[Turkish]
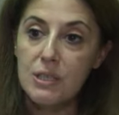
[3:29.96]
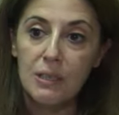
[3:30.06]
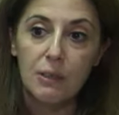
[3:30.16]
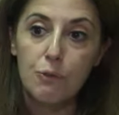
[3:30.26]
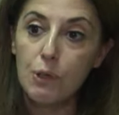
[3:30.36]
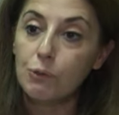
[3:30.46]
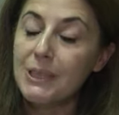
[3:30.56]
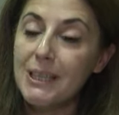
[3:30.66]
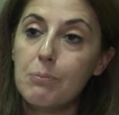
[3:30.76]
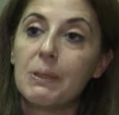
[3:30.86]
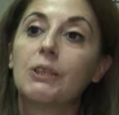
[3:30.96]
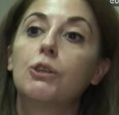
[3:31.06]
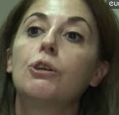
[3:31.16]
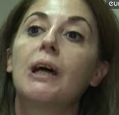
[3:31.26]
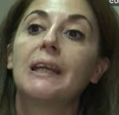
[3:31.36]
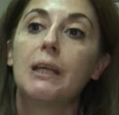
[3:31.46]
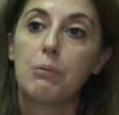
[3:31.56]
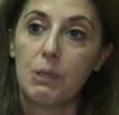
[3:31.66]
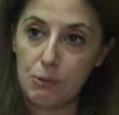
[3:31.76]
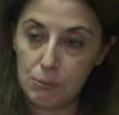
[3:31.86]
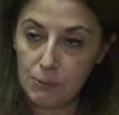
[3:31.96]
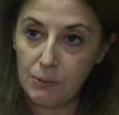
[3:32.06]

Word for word: lo que sentí fue un tremendo alivio.